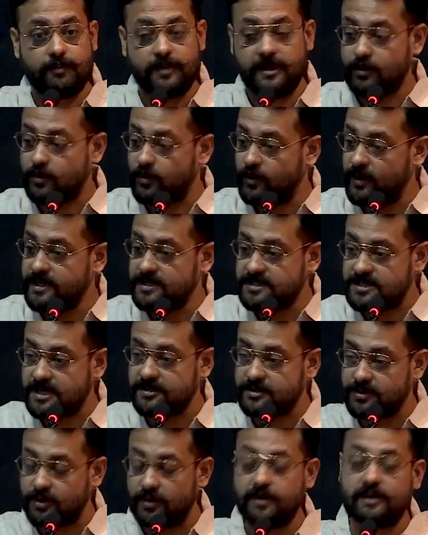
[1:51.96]
फिर कोई
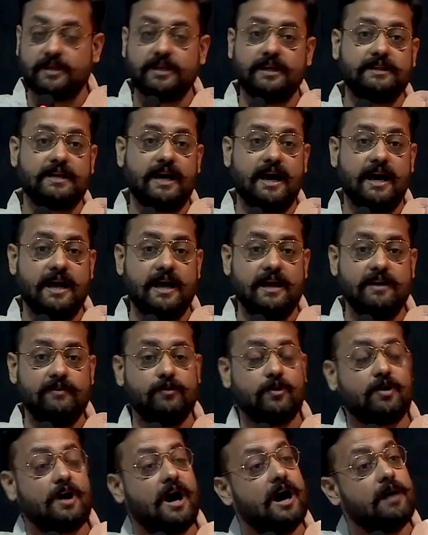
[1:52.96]
झंझोर देता है वो
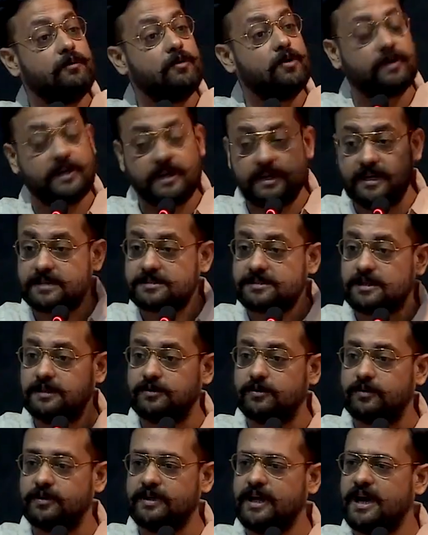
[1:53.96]
ख्वाबों की असल
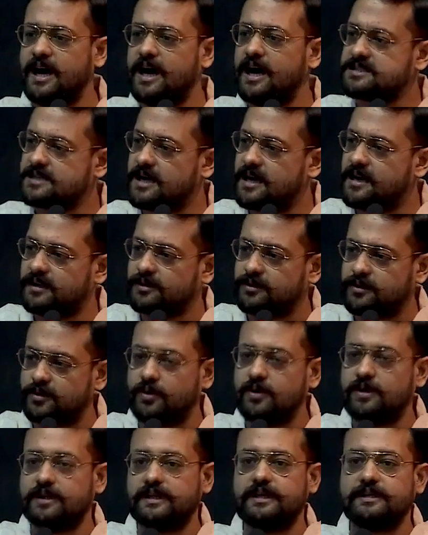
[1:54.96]
दुनिया अचानक
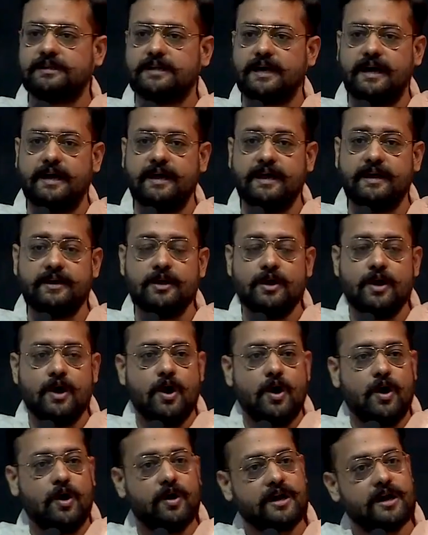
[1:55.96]
तोड़ देता है
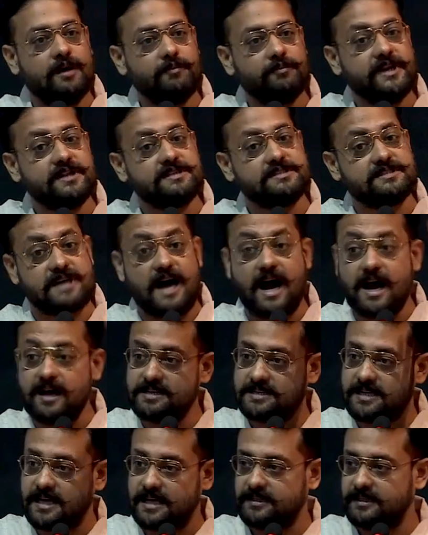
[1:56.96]
और हम फिर जाग
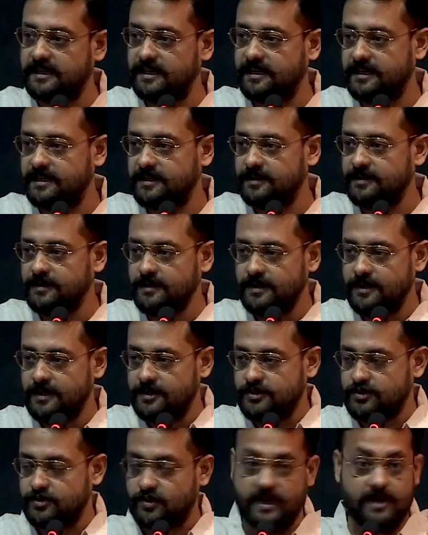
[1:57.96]
जाते हैं
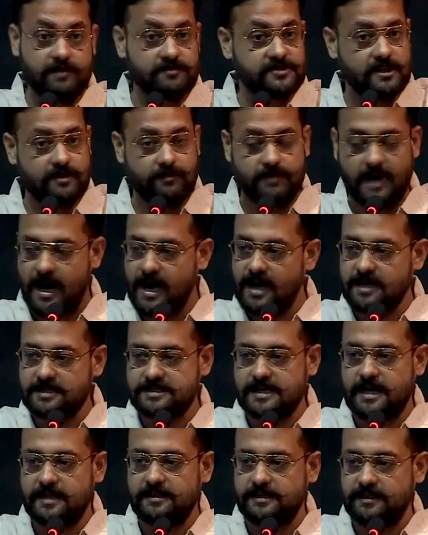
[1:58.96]
स्वयं से भाग
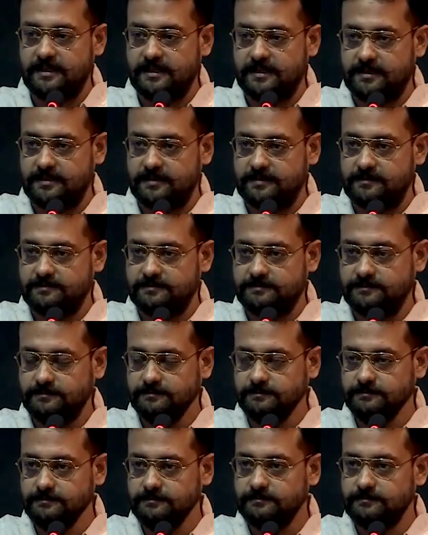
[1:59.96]
जाते हैं
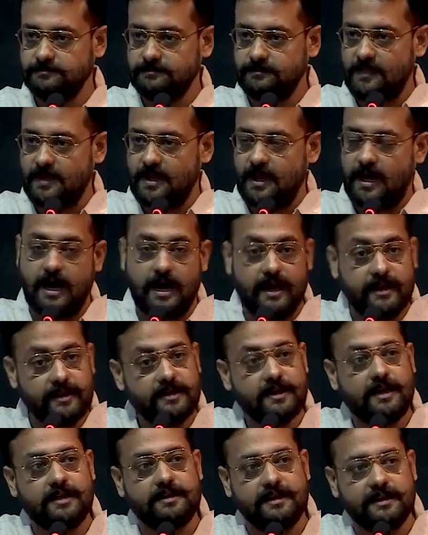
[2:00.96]

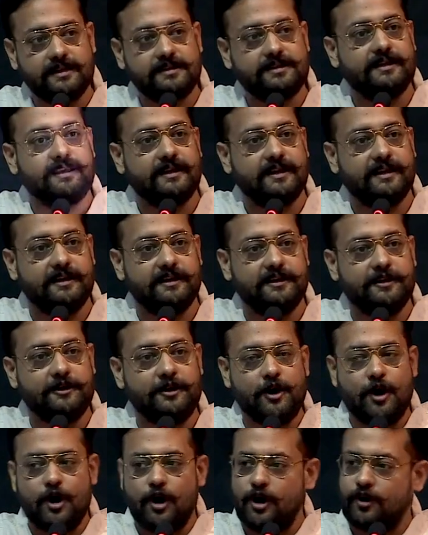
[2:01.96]
आईना देखते हैं
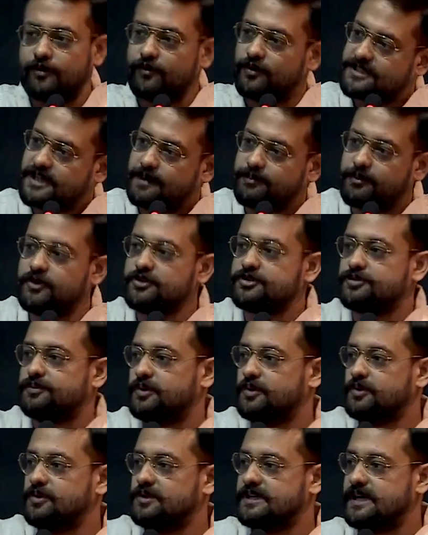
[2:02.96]
और वो सब कुछ
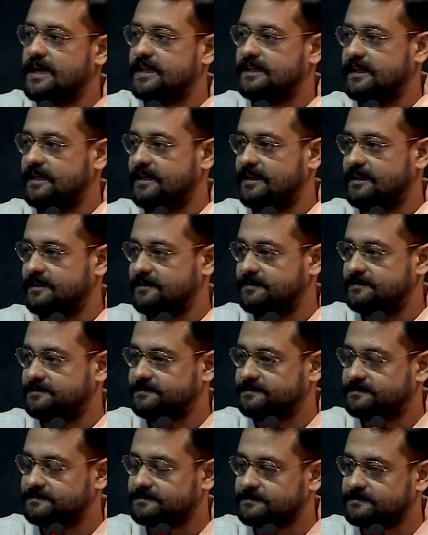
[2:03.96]
भूल जाते हैं
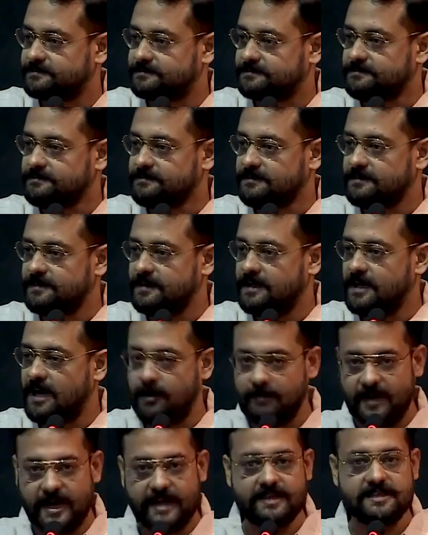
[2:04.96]

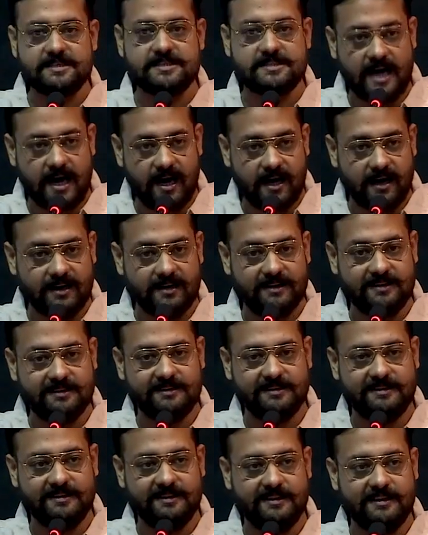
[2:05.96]
हमारी चाह
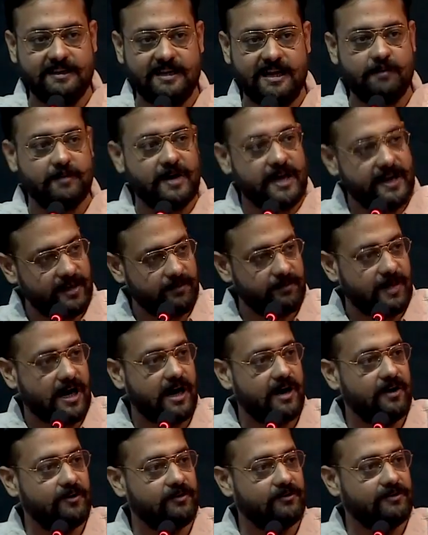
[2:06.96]
हमारे
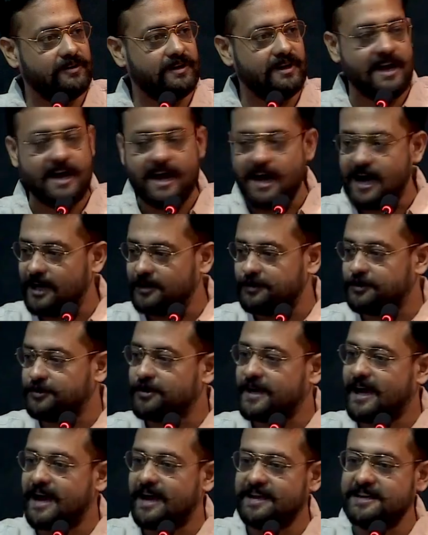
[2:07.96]
भाव
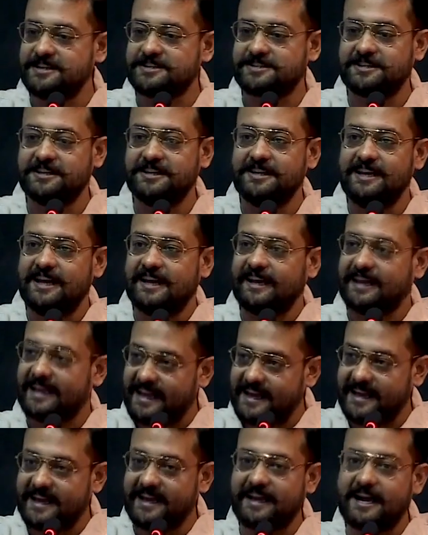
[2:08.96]
अधूरा इश्क
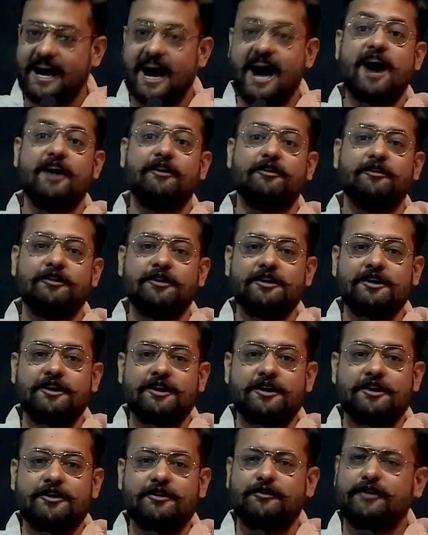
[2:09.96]
गहरे घाव
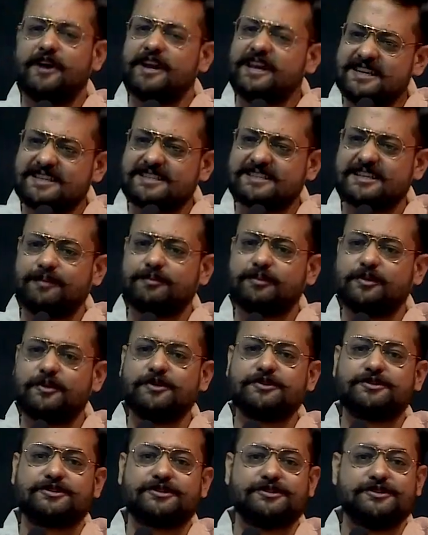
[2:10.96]
वही सब
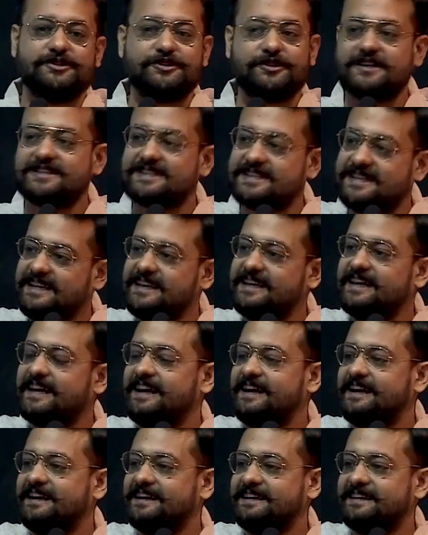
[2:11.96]
कुछ जो असली
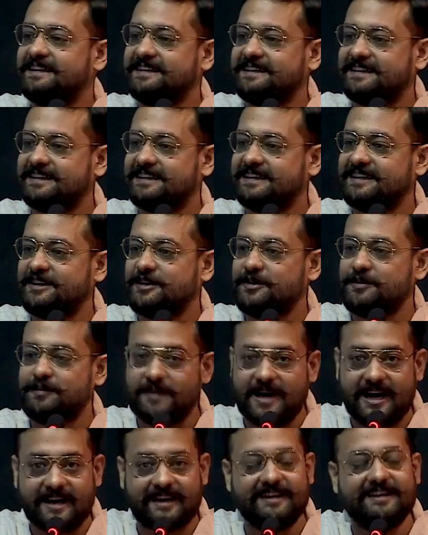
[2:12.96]
है
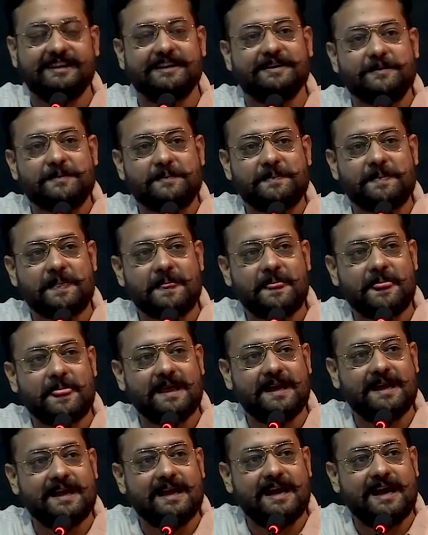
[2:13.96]
बाकी
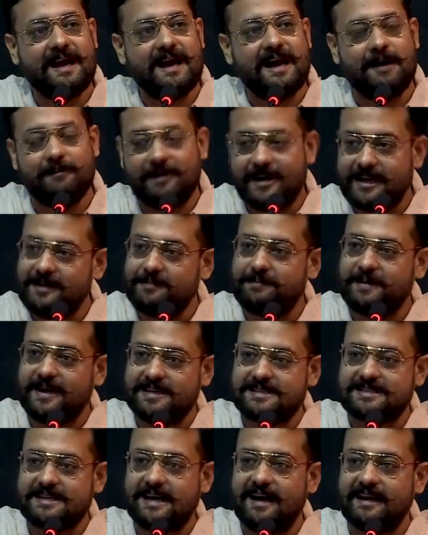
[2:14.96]
हमारी
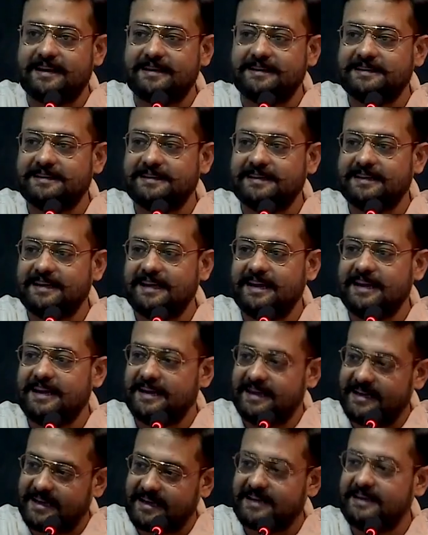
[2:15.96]
पहचान
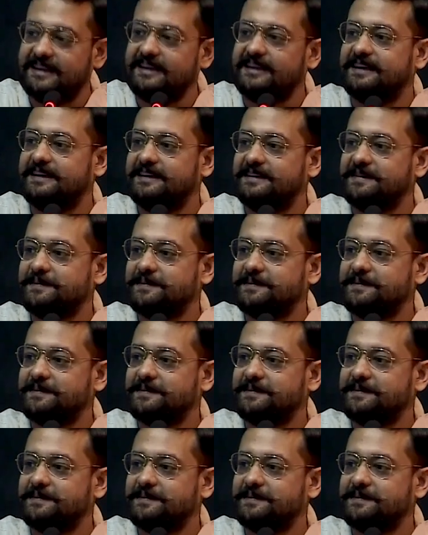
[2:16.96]
नकली है